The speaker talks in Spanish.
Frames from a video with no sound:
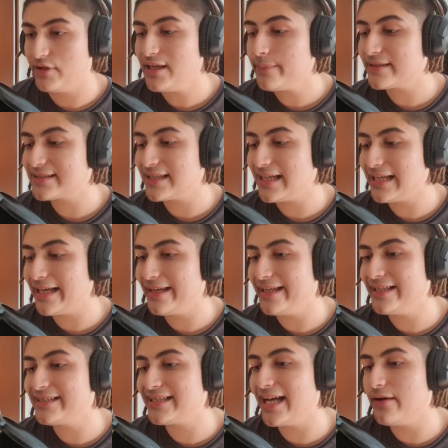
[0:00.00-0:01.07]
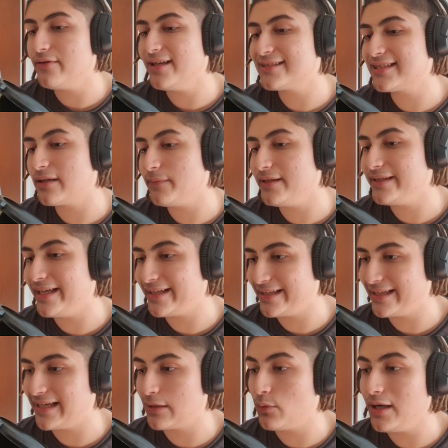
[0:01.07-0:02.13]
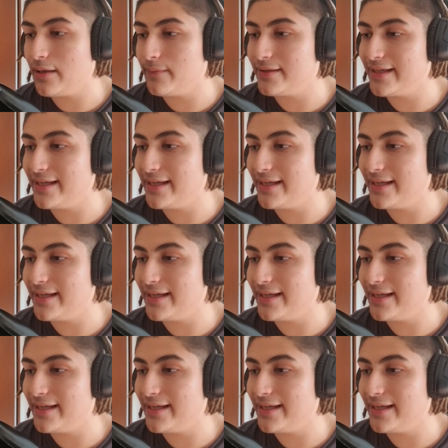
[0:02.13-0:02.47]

me voy a pasar a la derecha y voy a hacer mi técnica. ¿Cuál es mi